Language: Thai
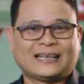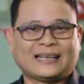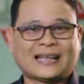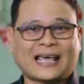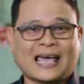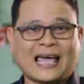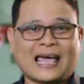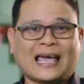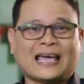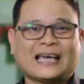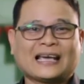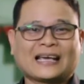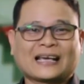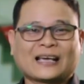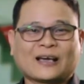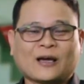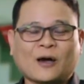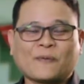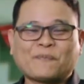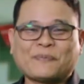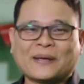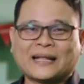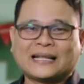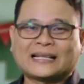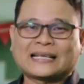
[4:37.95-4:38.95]
นะฮะ
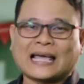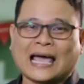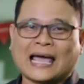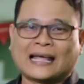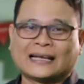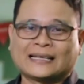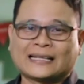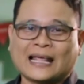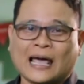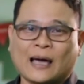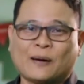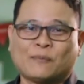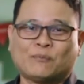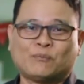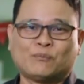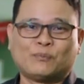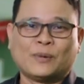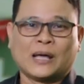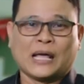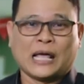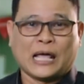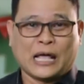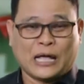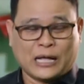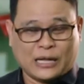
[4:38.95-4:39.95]
ก็เป็นการ
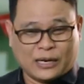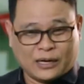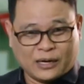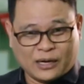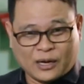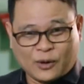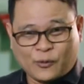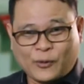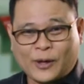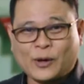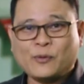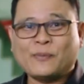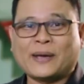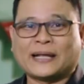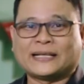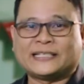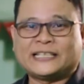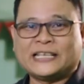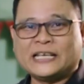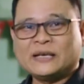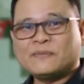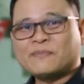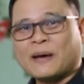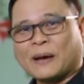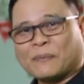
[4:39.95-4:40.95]
ทำ Level
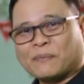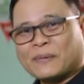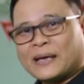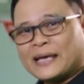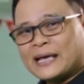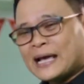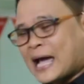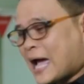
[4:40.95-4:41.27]
Matching แบบ